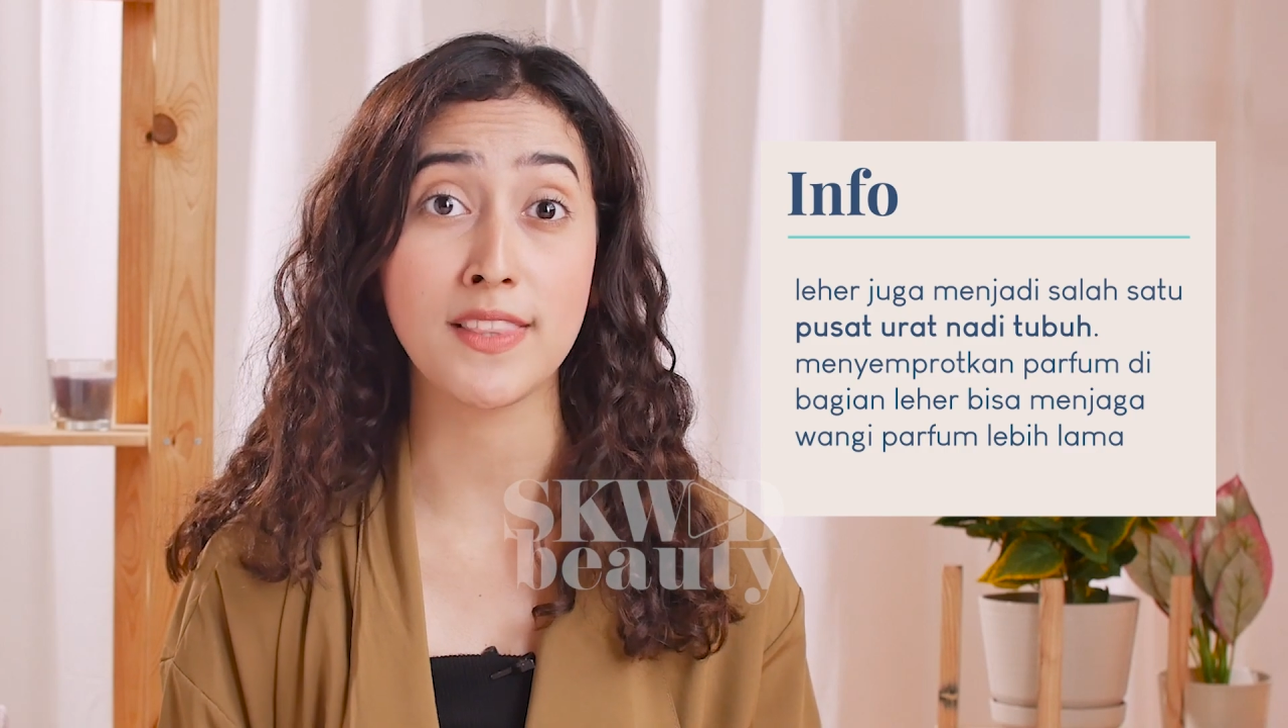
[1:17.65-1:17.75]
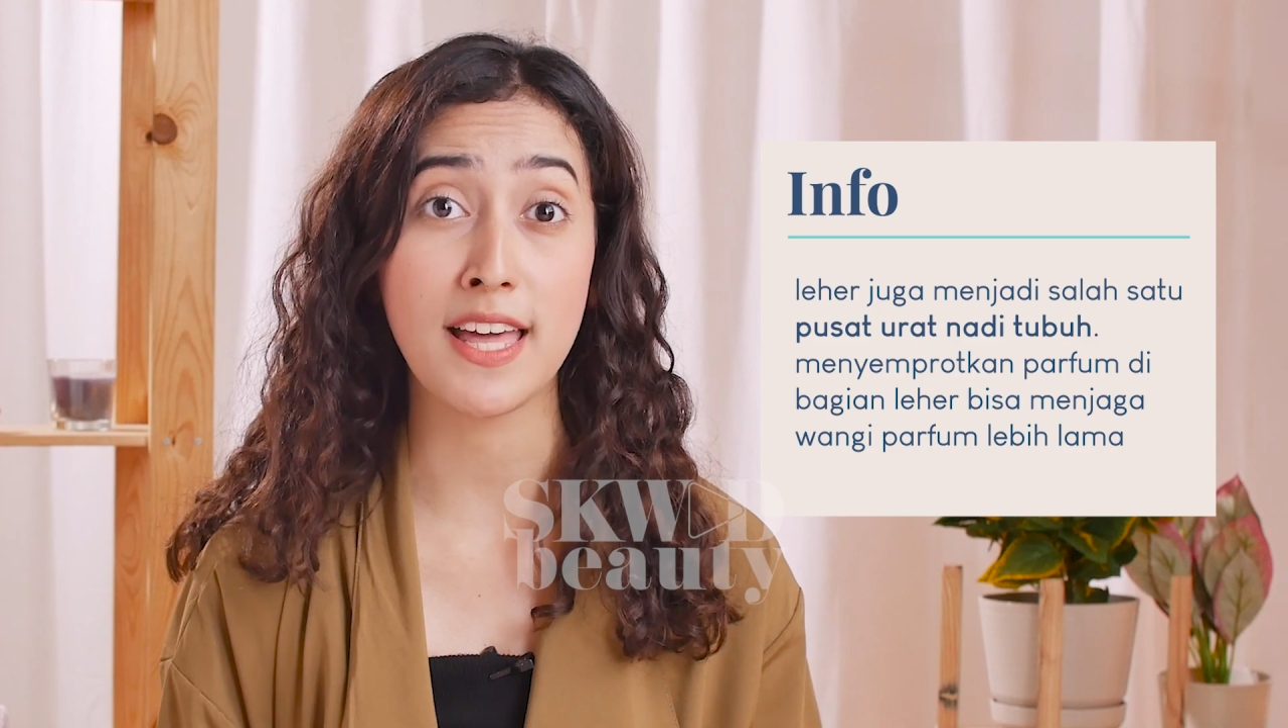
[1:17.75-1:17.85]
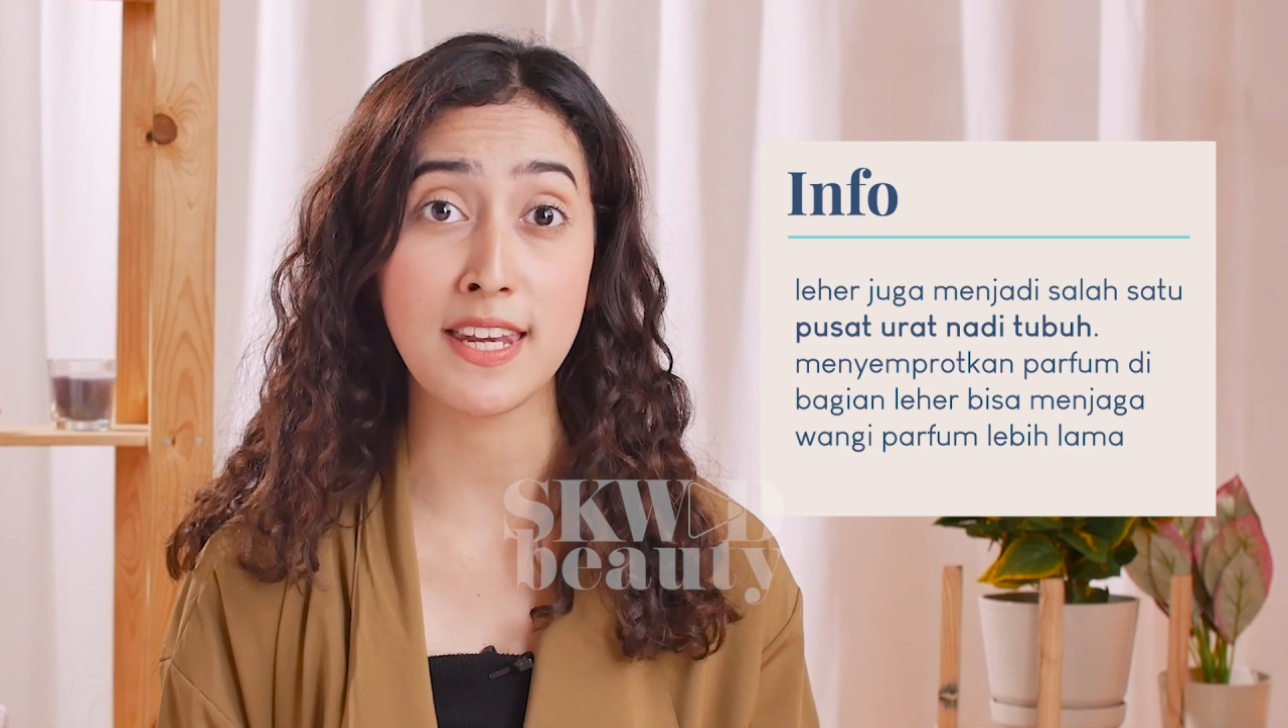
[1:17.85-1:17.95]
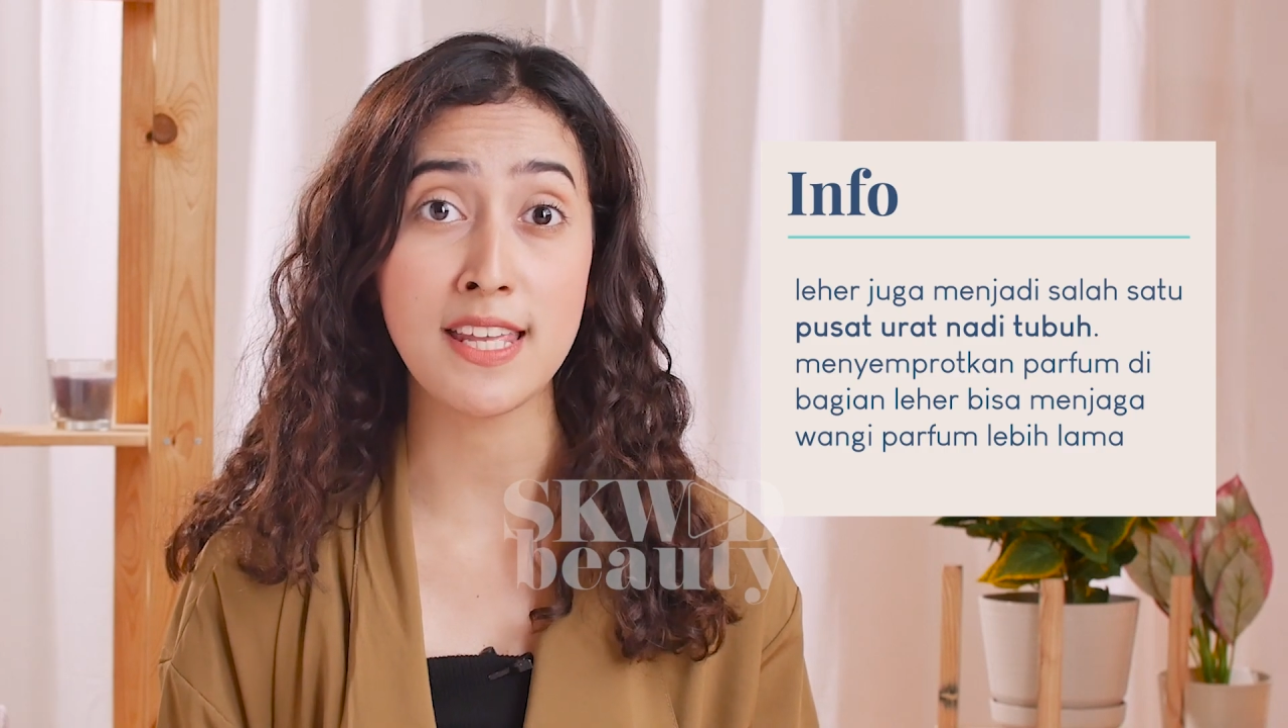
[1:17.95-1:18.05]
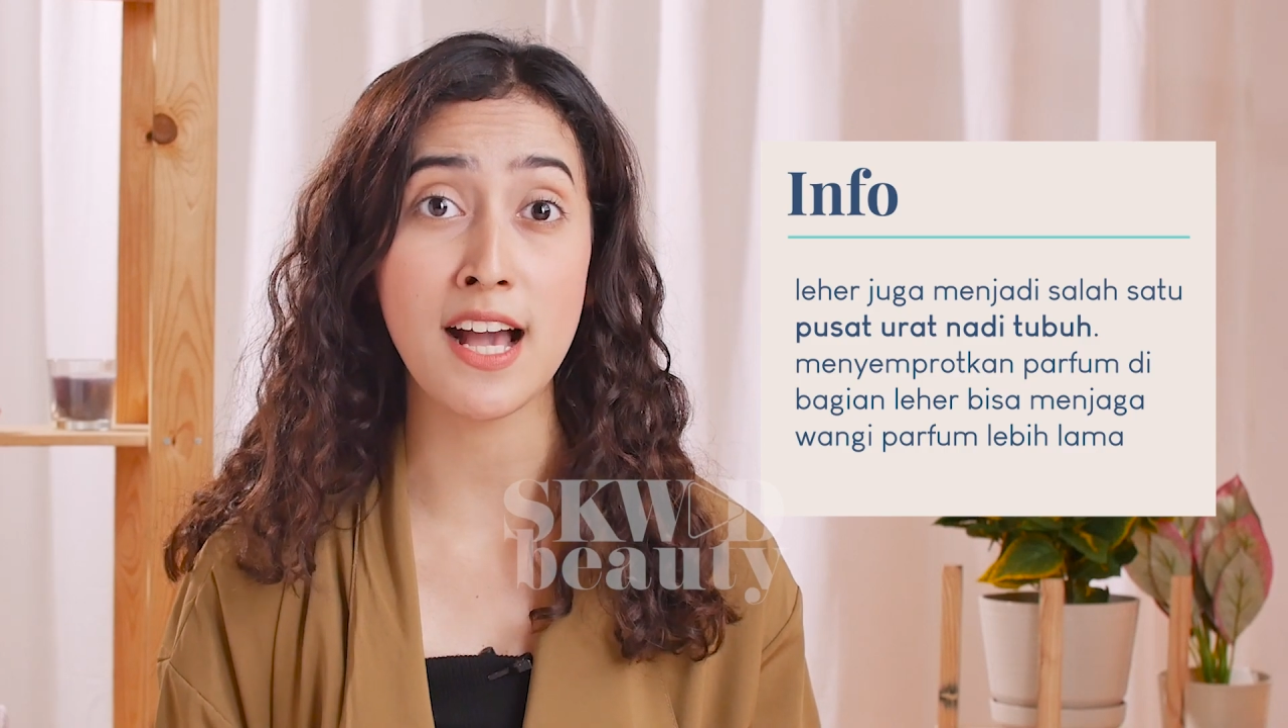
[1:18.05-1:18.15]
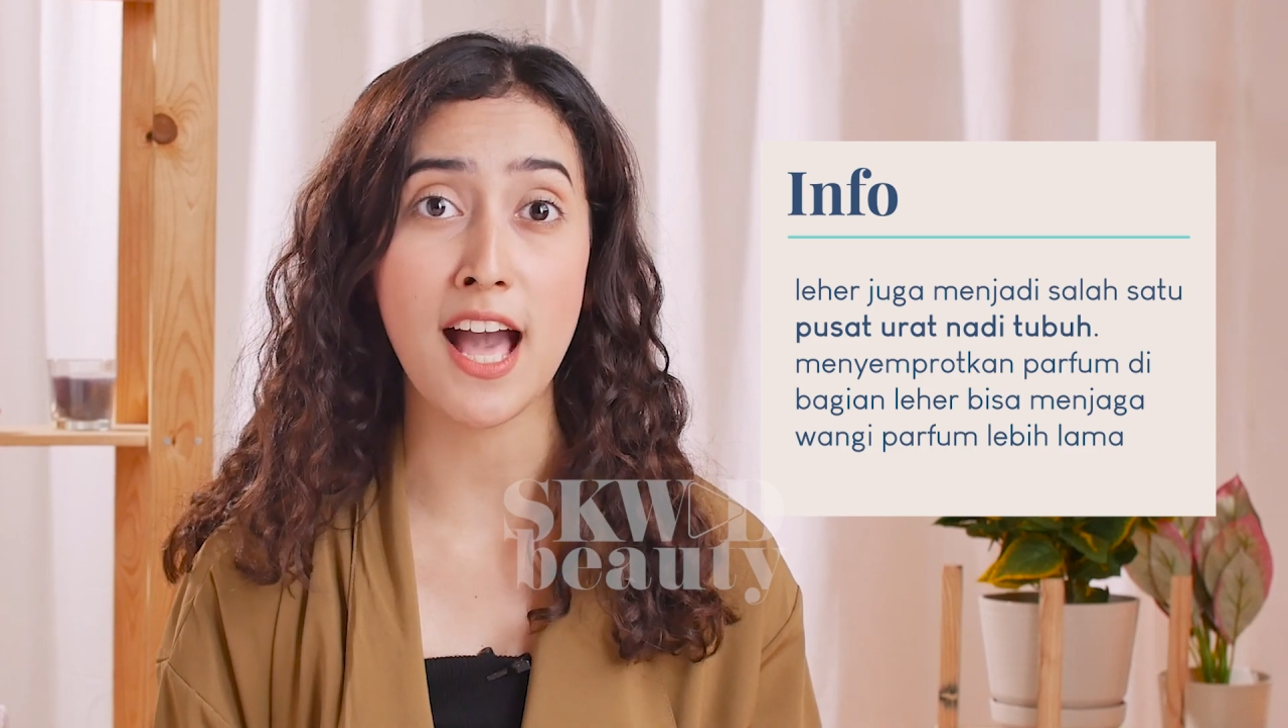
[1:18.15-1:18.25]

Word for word: nadi yang